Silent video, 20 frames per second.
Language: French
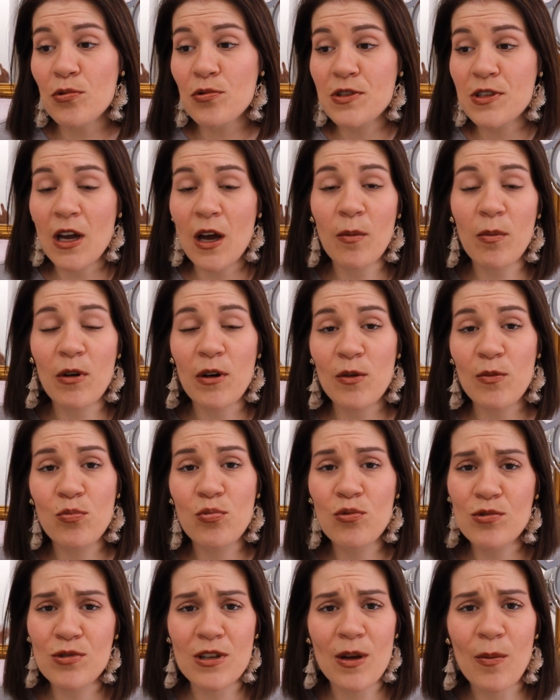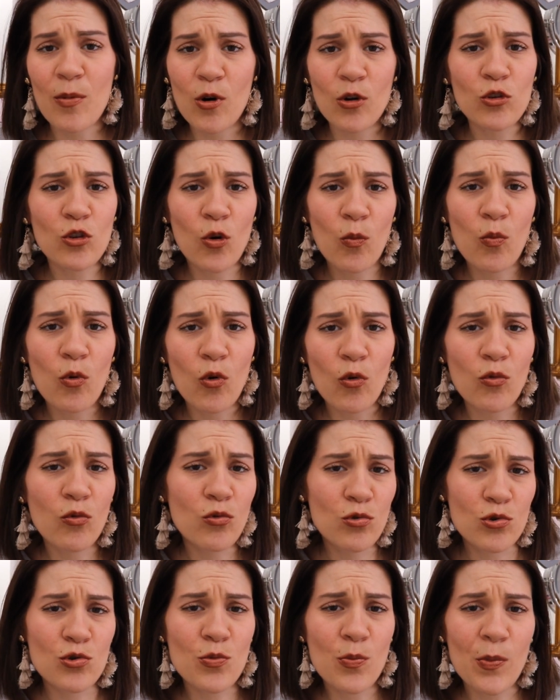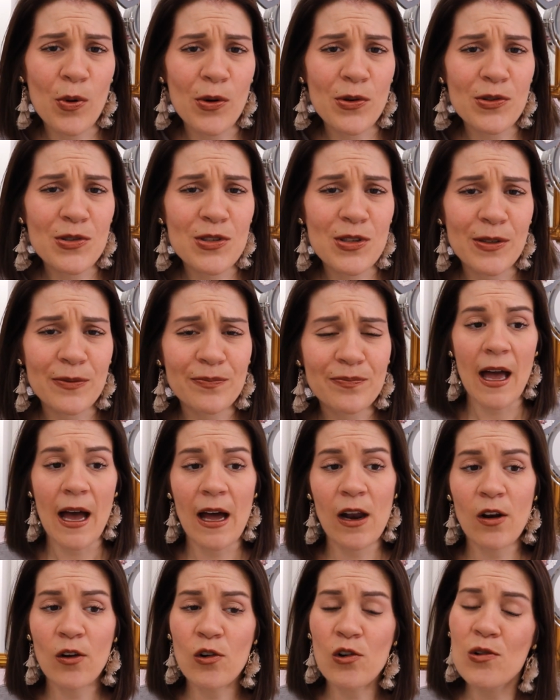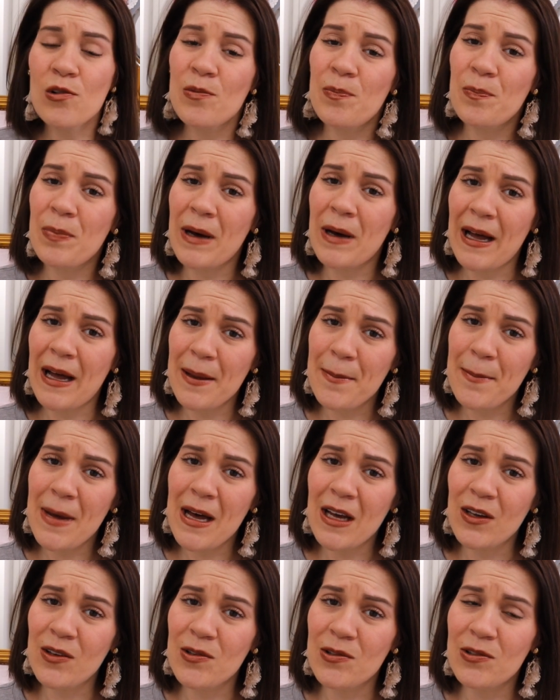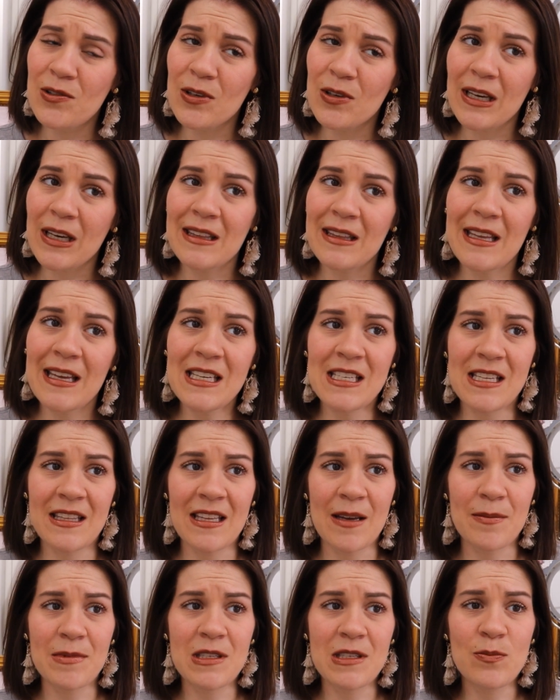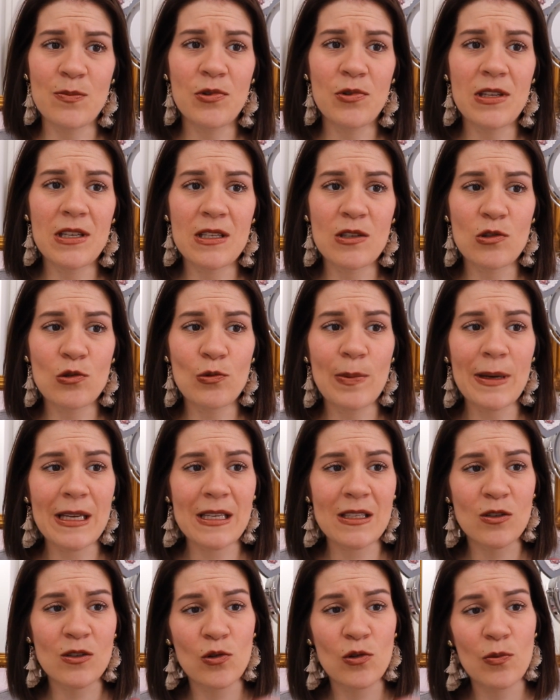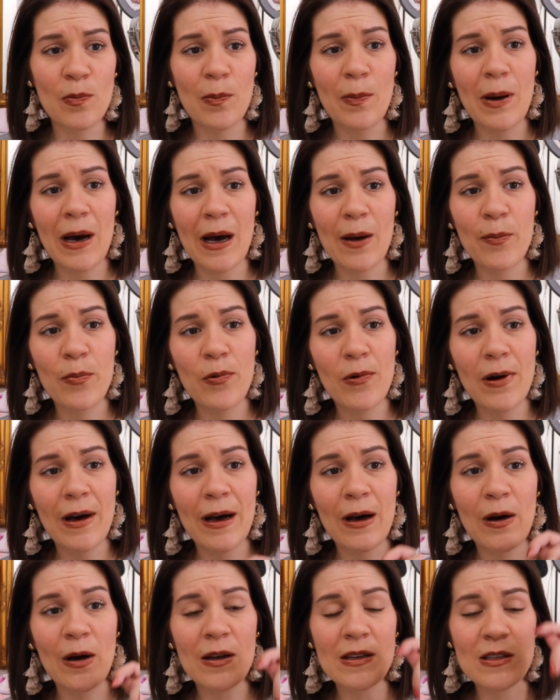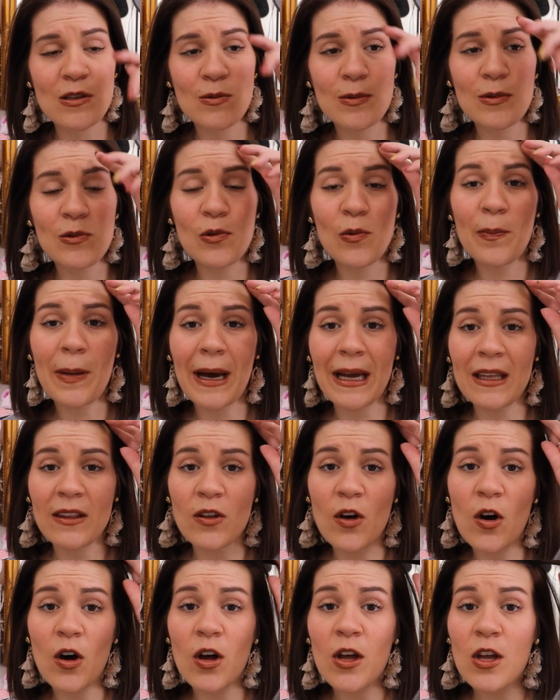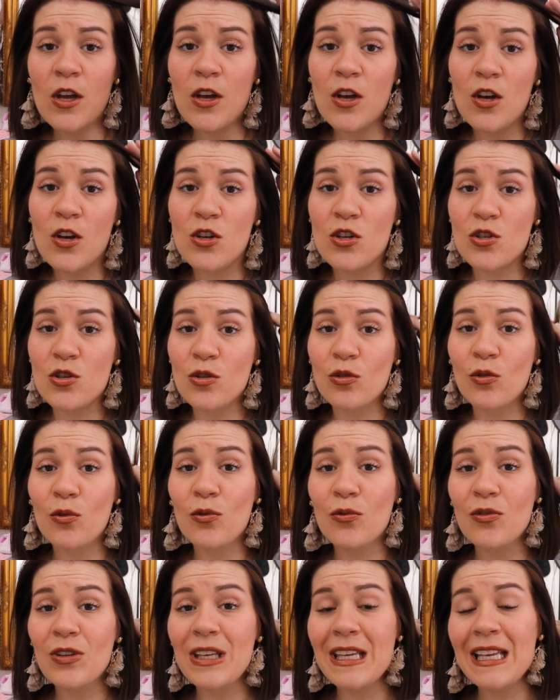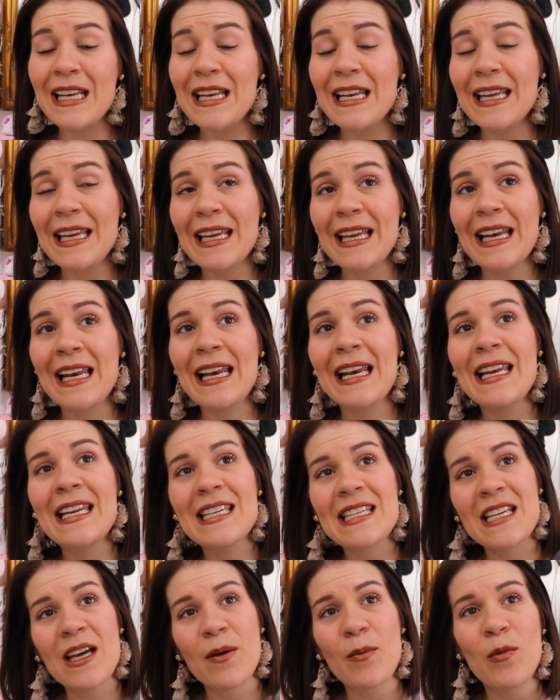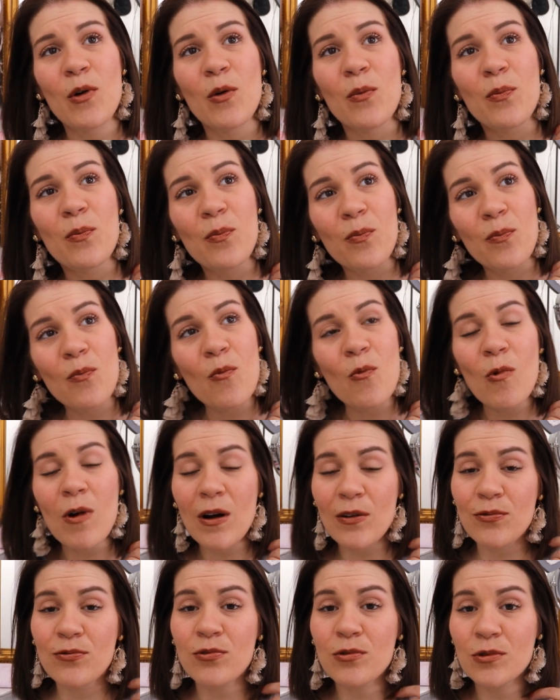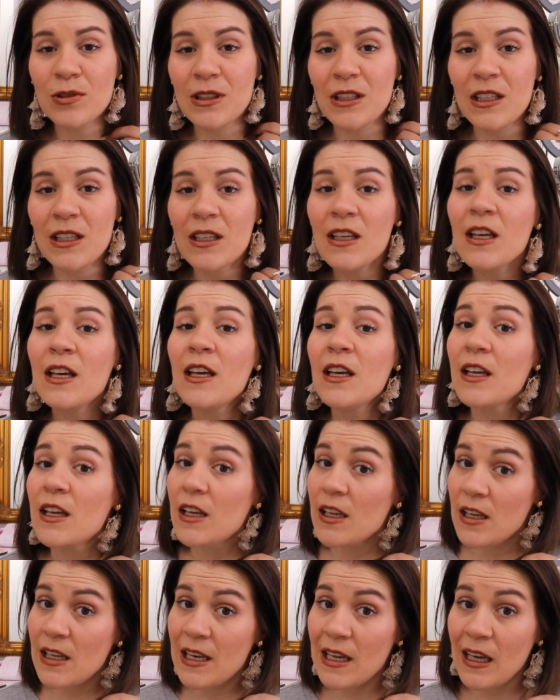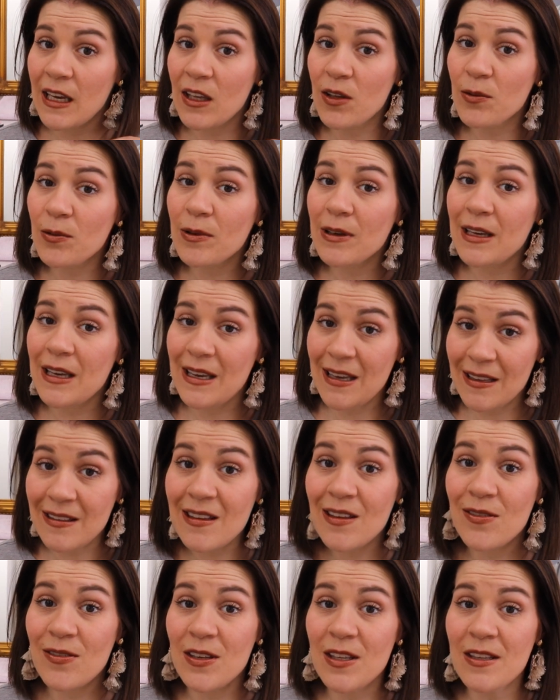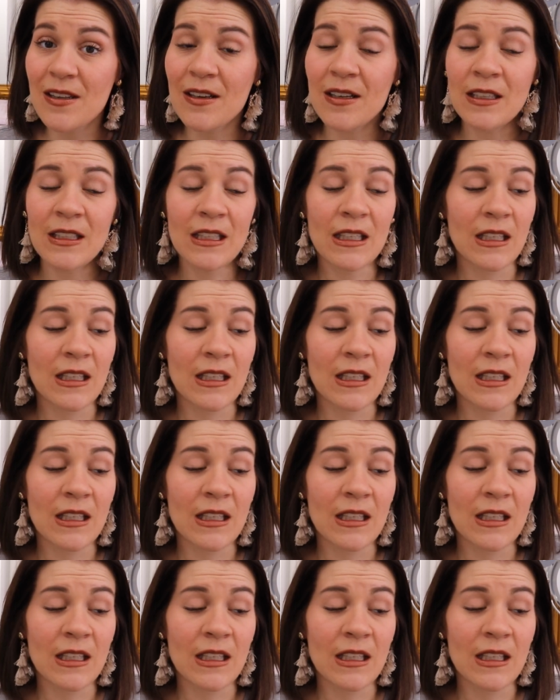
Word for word: plus simple et le plus important pour vous je pense. Alors le Primark de Créteil, j'étais un petit peu déçue parce que par rapport à celui de Paris Nord, je trouve qu'il est légèrement moins fourni et les rayons étaient vides.